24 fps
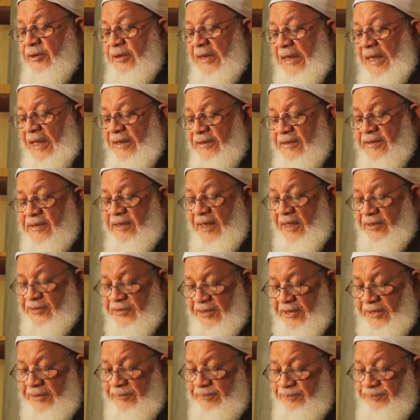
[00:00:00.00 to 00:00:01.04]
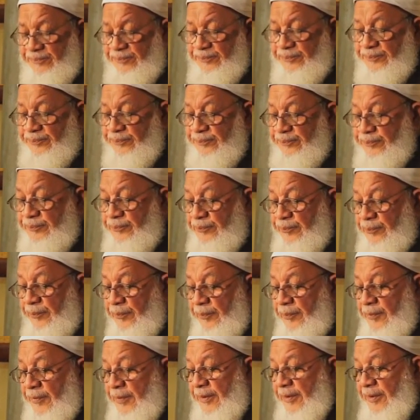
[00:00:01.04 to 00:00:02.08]
حديث عظيم
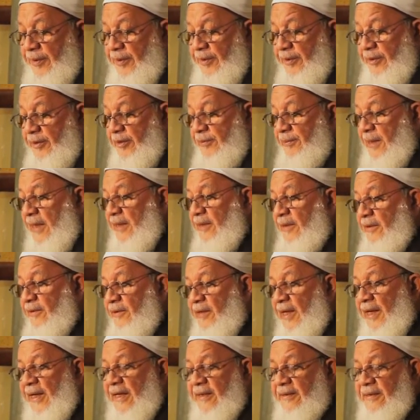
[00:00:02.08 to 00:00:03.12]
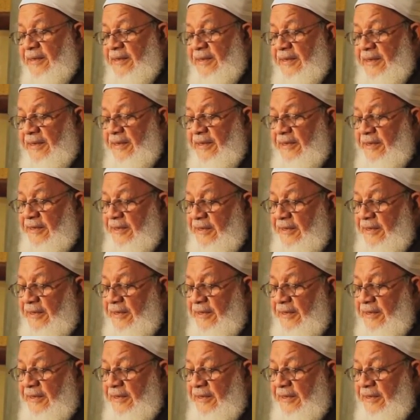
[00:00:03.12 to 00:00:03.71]
يبين درجة الإيه